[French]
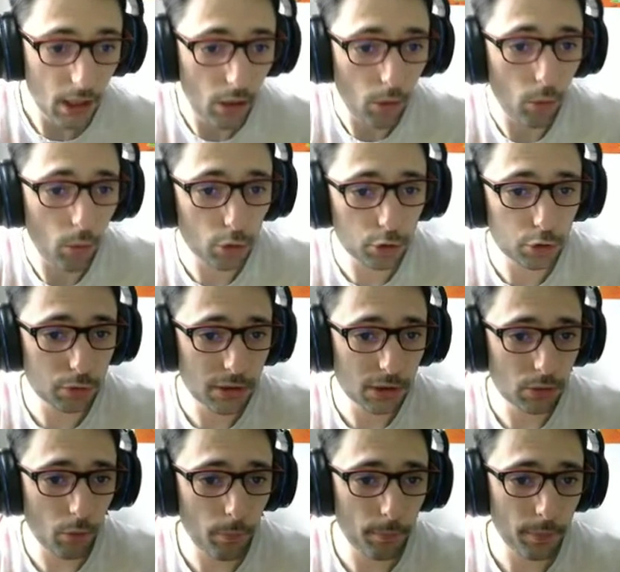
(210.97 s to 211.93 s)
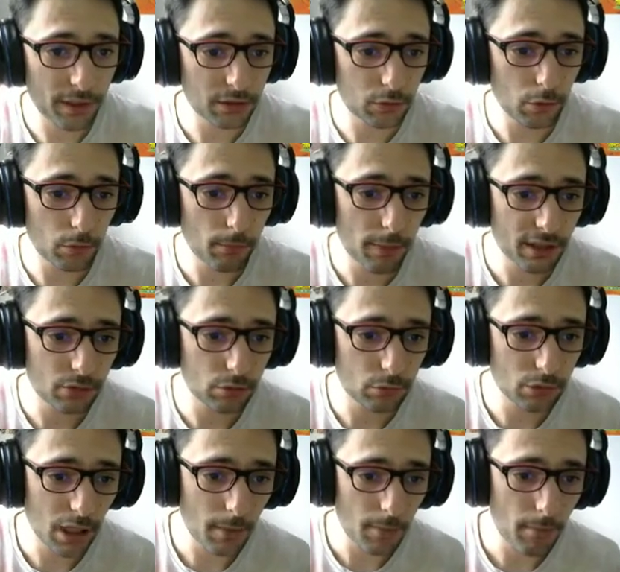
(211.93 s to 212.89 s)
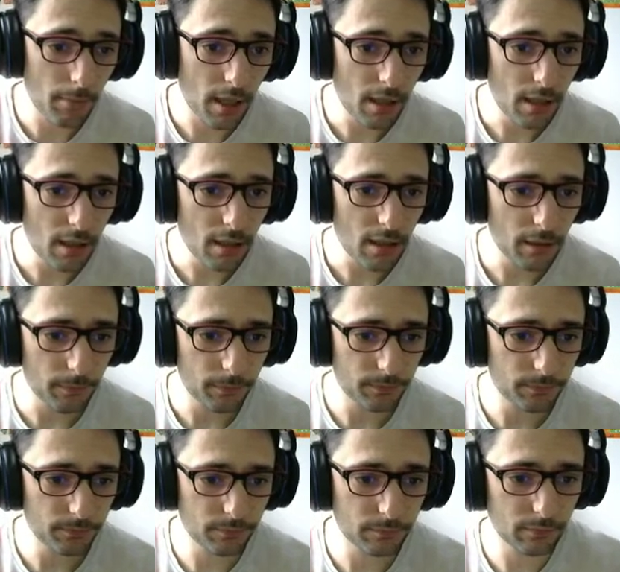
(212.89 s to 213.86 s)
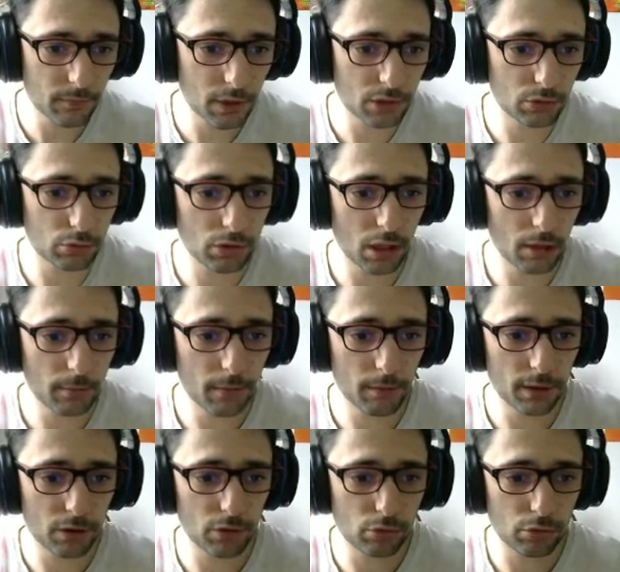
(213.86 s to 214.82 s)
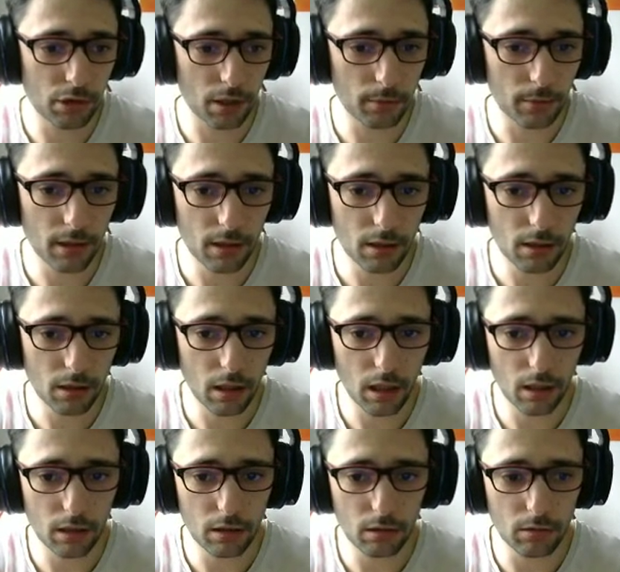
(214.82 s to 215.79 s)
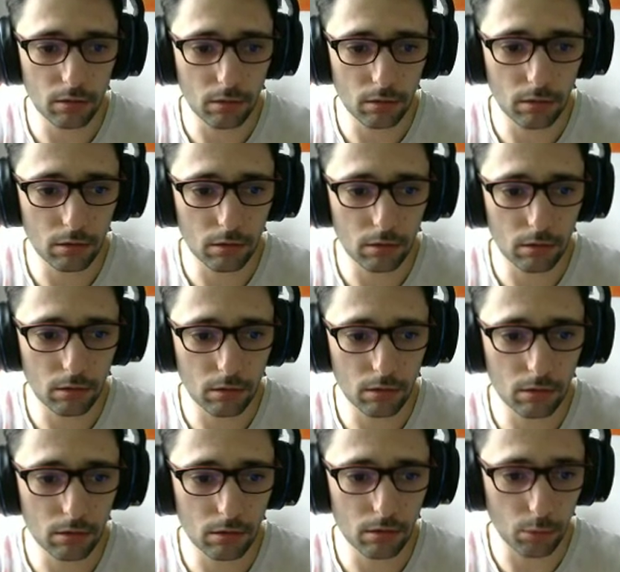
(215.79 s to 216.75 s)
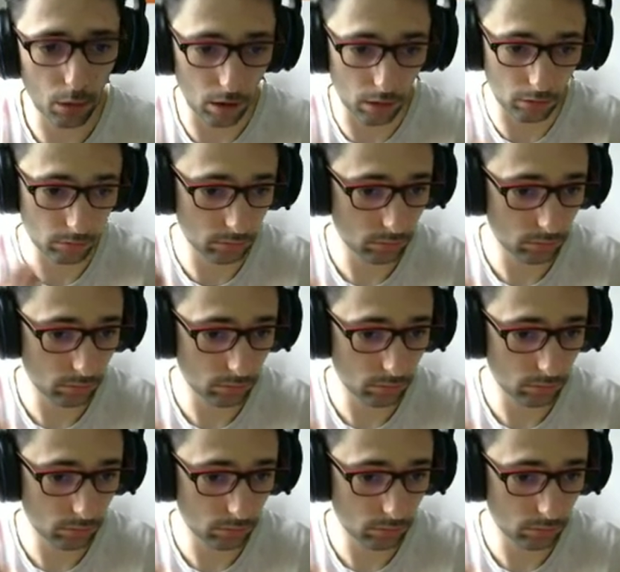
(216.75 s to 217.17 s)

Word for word: Ensuite, on passe au Matsuyama. Matsuyama, Matsuyama. voilà.